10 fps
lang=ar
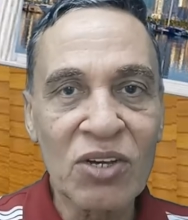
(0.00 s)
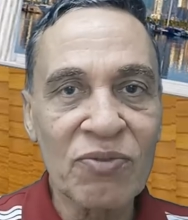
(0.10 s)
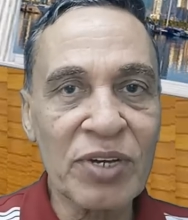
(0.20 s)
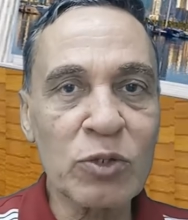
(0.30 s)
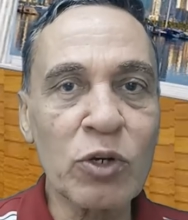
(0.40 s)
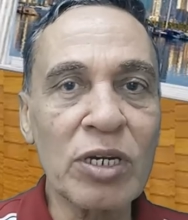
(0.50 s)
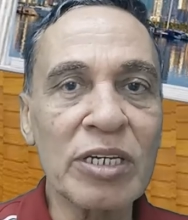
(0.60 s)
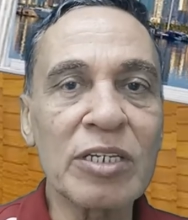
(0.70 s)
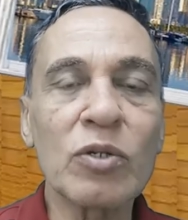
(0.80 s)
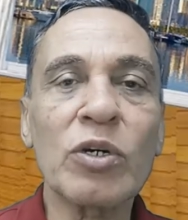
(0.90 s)
فدول
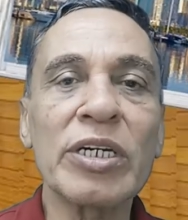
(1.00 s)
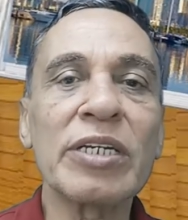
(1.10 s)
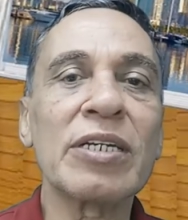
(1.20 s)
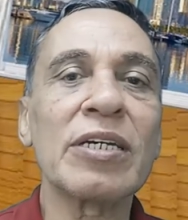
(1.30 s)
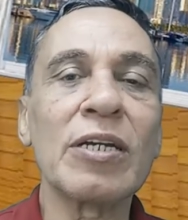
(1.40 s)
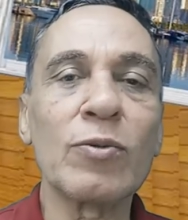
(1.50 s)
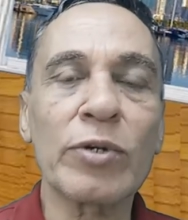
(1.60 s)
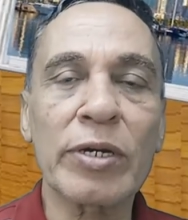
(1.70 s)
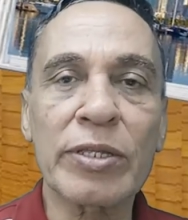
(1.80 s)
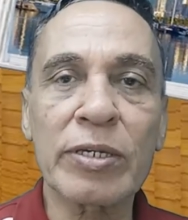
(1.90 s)
النوعين
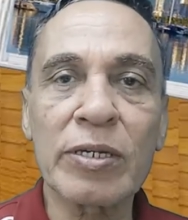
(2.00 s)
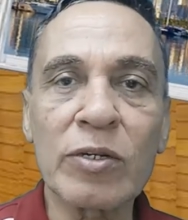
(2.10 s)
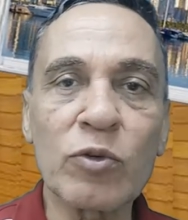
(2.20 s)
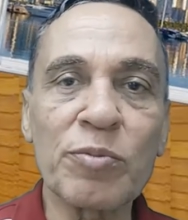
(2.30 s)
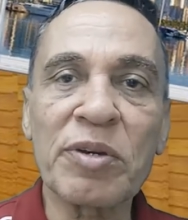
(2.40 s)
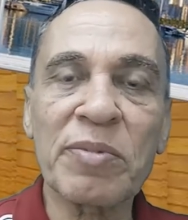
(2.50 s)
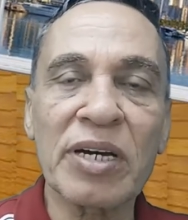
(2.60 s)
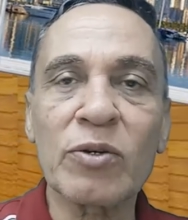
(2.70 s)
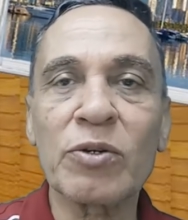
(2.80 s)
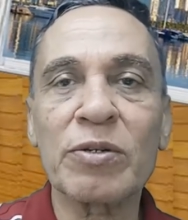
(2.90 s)
الوراثيين
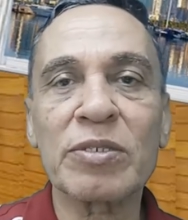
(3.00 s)
وبيبقوا